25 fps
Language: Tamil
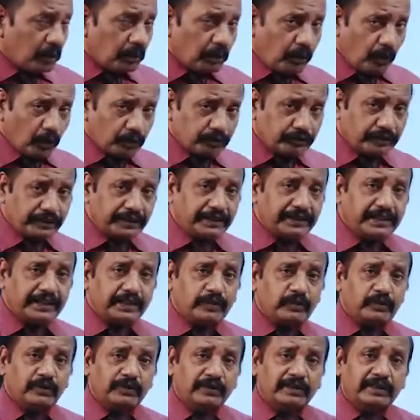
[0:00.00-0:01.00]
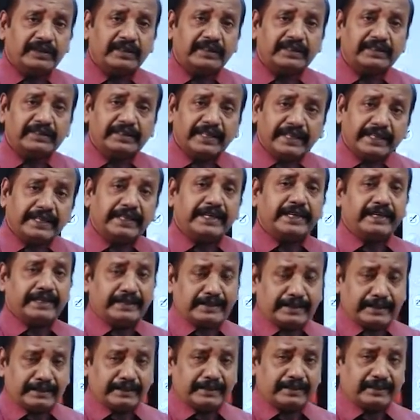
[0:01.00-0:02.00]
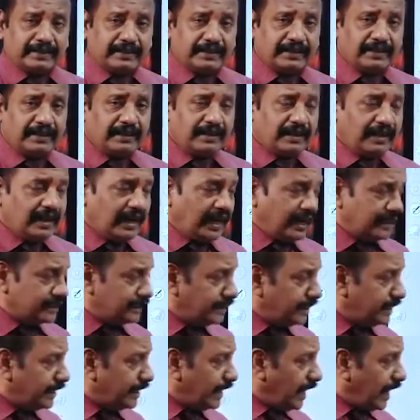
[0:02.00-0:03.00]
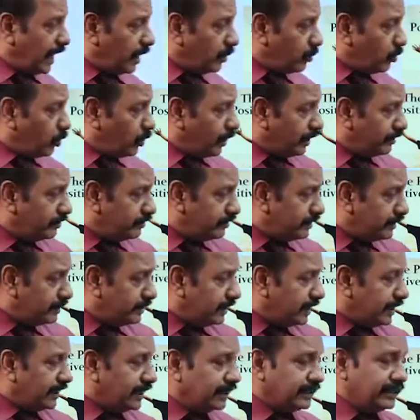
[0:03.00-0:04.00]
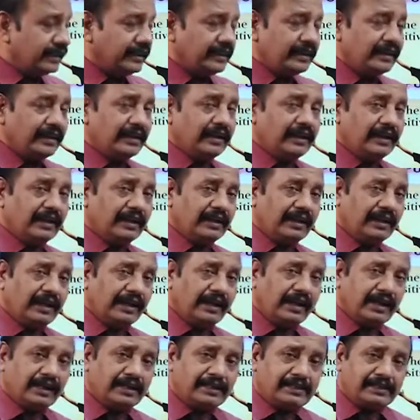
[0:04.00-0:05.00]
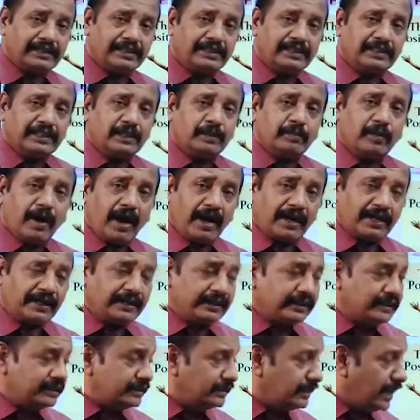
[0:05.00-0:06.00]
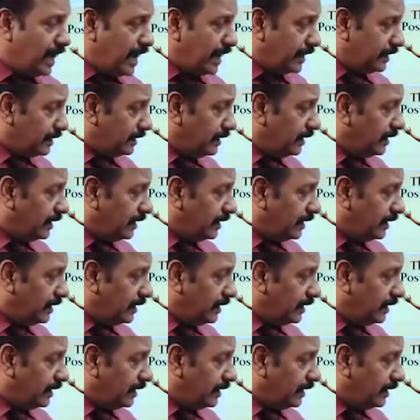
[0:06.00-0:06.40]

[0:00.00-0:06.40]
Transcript: பாசிட்டிவ் திங்கிங் அந்த நேர்முக சிந்தனை எங்களுக்கு இருக்குமாக இருந்தால்